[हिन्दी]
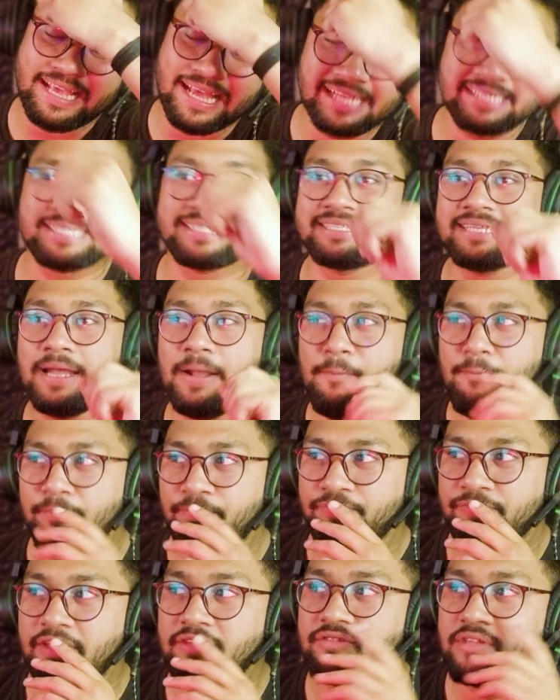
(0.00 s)
यस
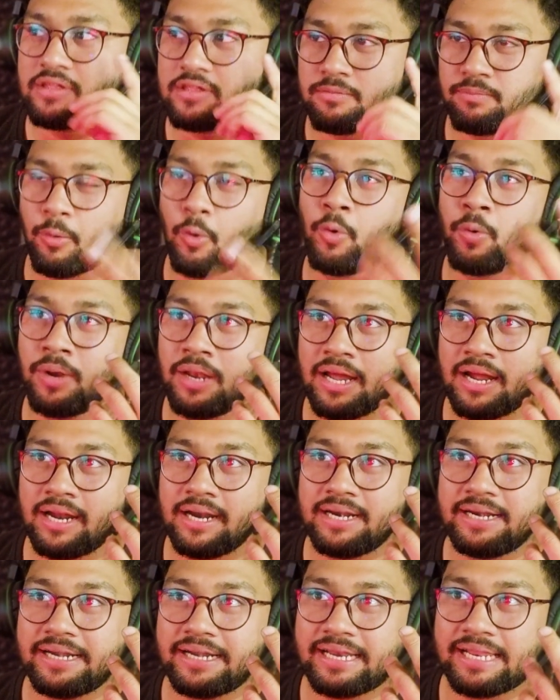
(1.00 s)
दिस इज़ भोला
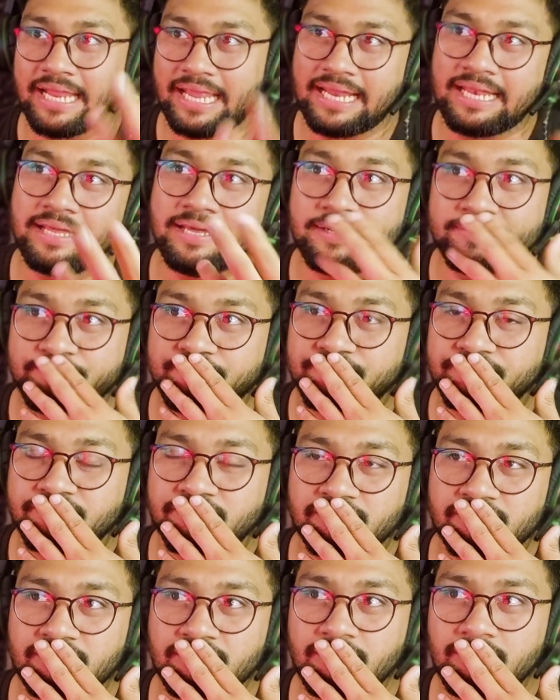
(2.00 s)
ट्रेलर
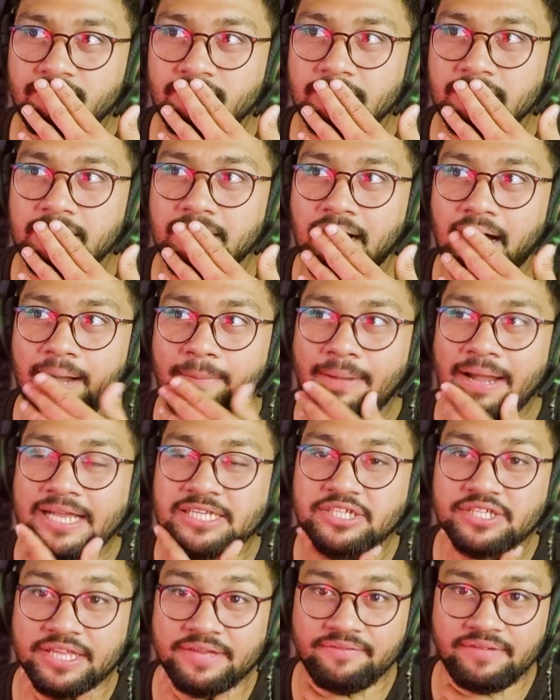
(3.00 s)
आए
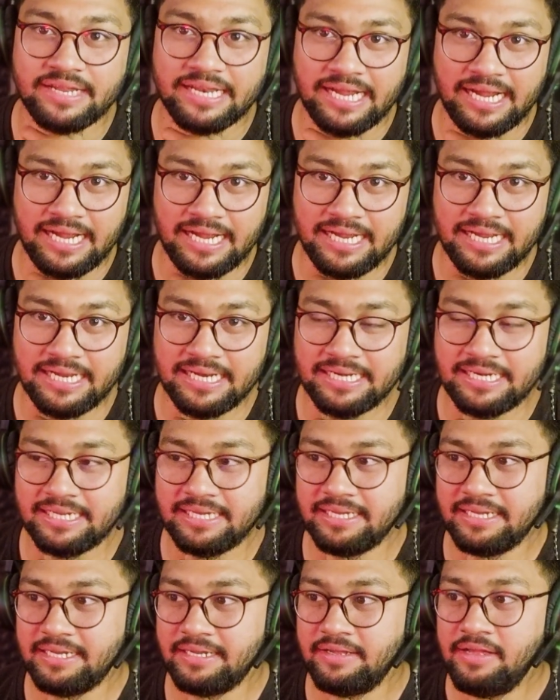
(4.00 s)
अजय देवगन
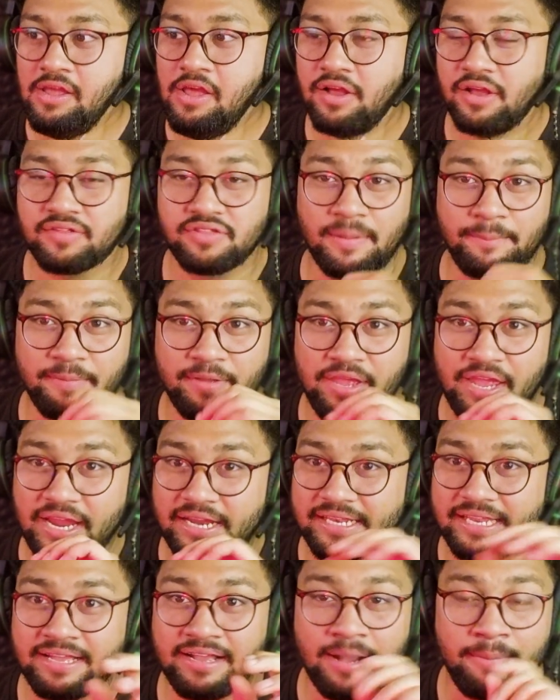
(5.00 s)
एंड सबकी
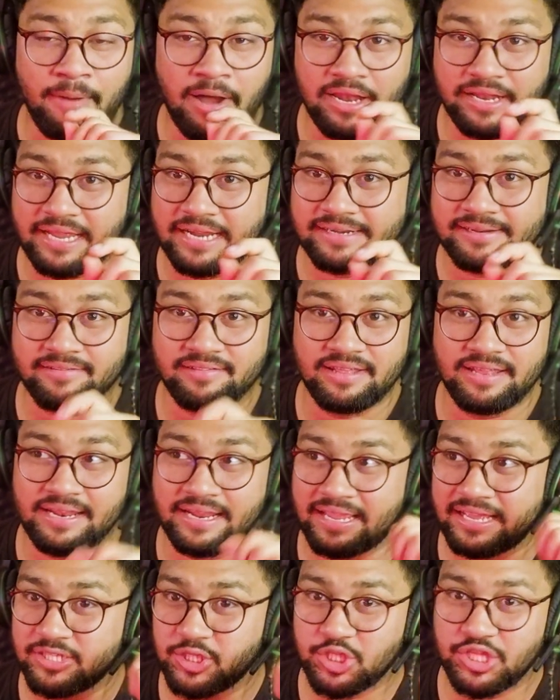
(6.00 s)
एक्टिंग कमाल के एक्टर्स ले
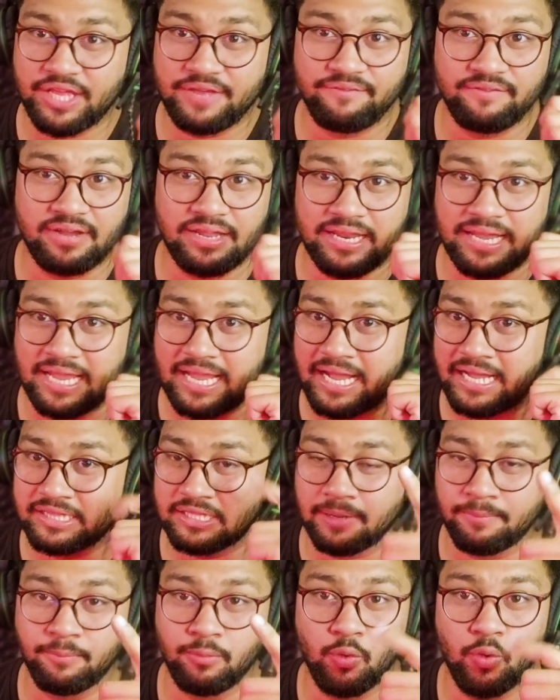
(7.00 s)
रखे हैं अजय देवगन है
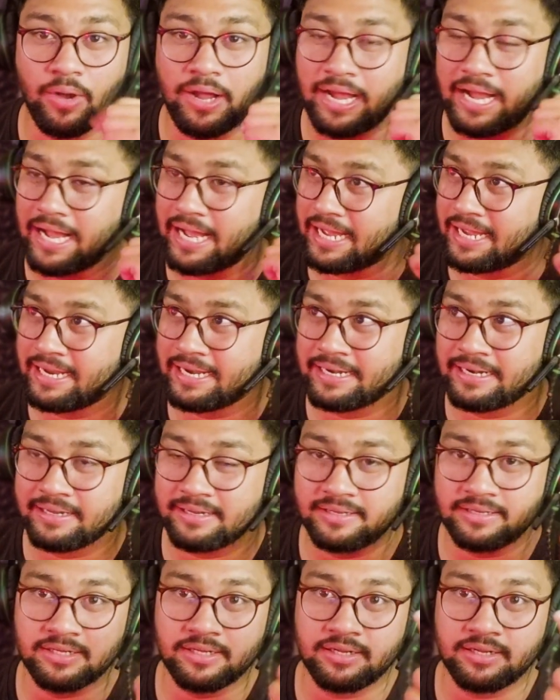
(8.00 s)
तब्बू है एंड